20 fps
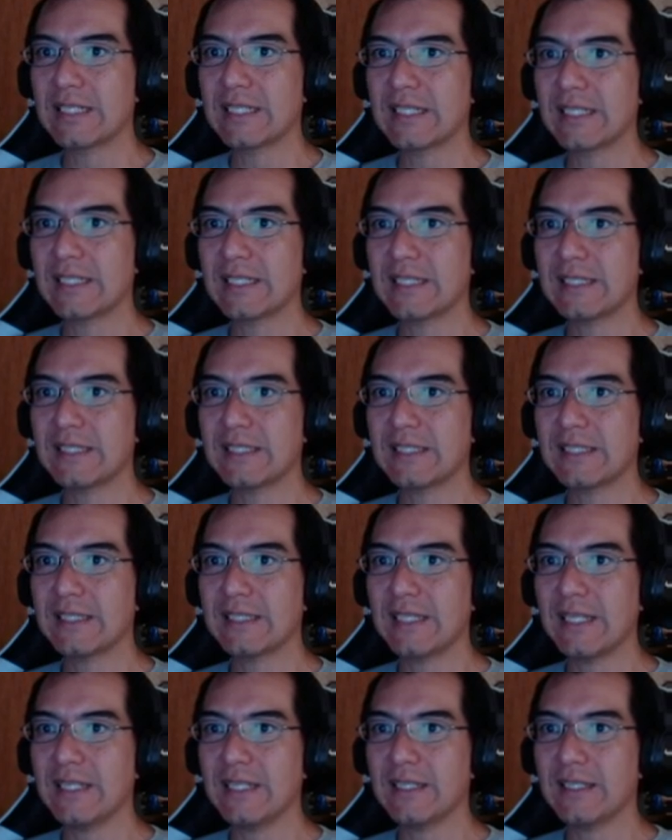
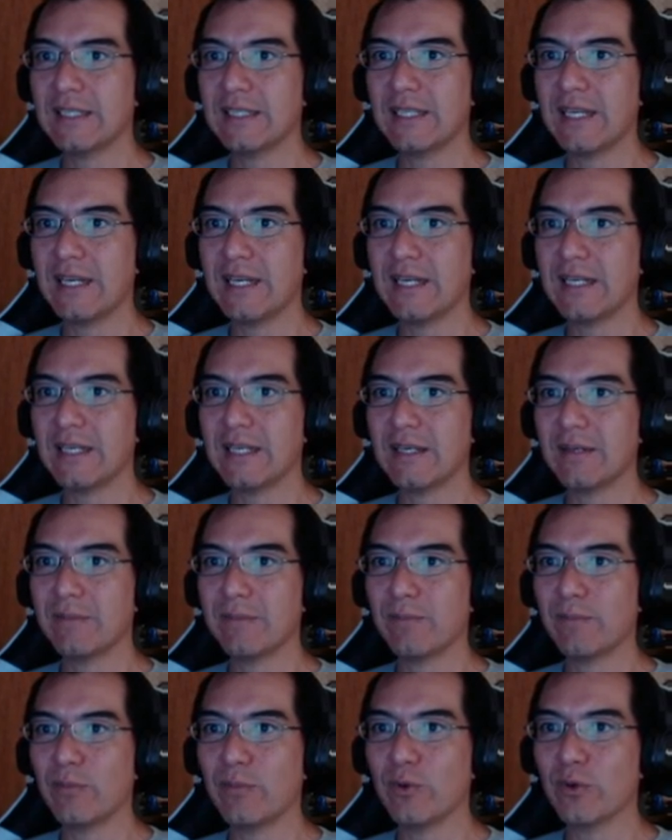60
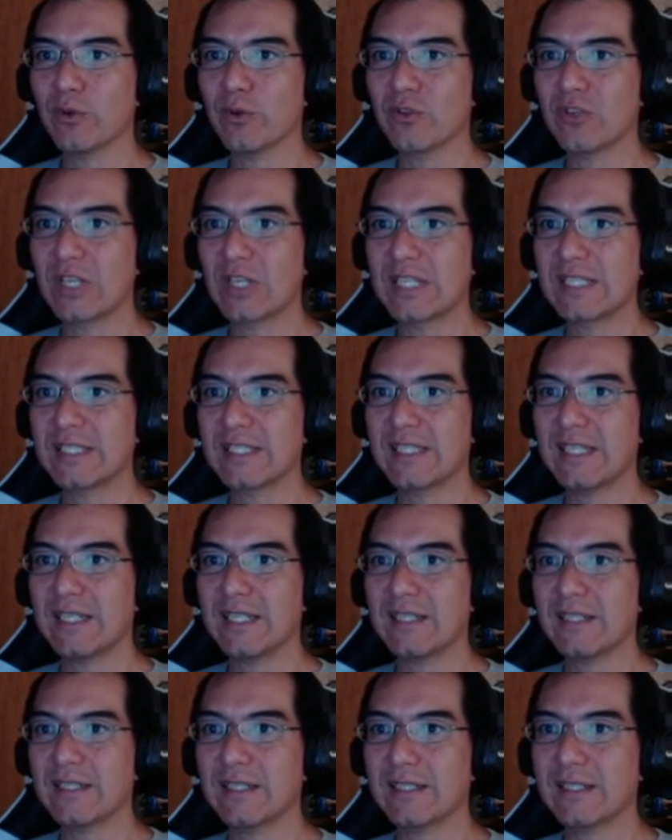por
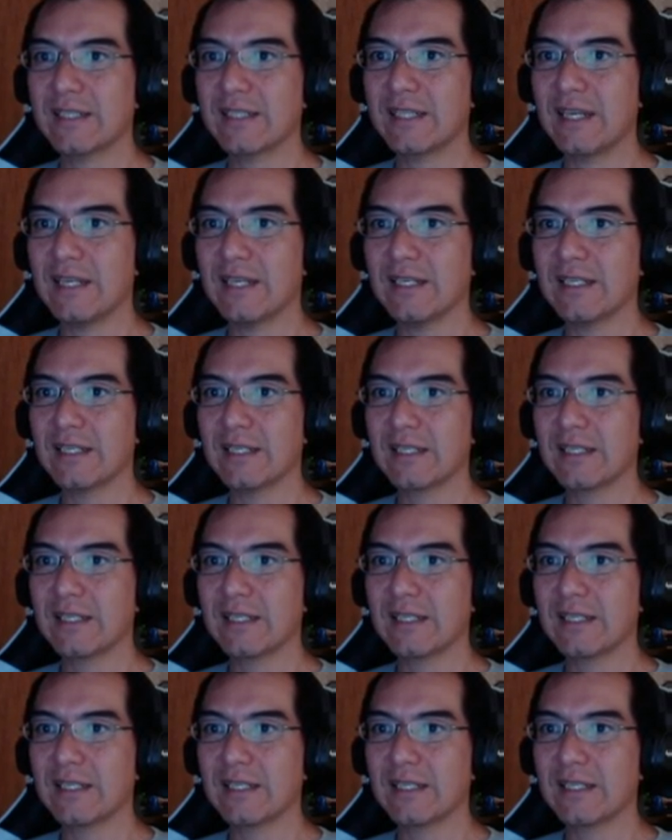60